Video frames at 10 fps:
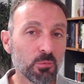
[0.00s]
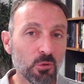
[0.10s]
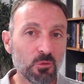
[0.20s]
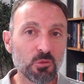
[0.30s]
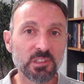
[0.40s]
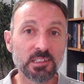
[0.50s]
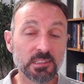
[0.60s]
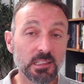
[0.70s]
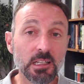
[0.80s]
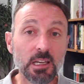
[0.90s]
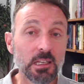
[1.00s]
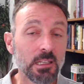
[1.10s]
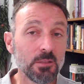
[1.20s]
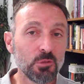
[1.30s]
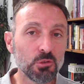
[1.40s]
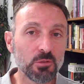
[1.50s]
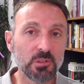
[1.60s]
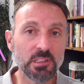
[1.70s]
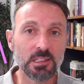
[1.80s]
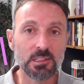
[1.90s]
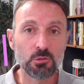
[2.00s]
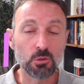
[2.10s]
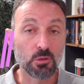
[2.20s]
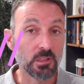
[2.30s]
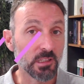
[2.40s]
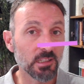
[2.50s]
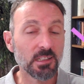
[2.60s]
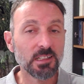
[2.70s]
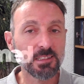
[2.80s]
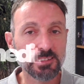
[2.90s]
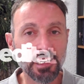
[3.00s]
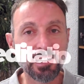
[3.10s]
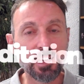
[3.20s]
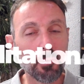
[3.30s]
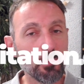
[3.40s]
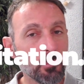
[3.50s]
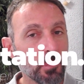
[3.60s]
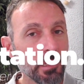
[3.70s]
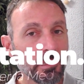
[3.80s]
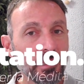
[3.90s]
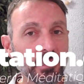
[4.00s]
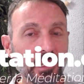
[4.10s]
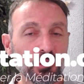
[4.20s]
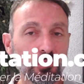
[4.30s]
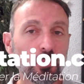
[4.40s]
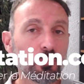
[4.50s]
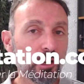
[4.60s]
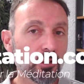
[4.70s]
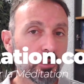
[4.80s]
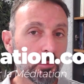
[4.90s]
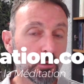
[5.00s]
Pour vous inscrire, il vous suffit d'aller sur le lien taméditation.com.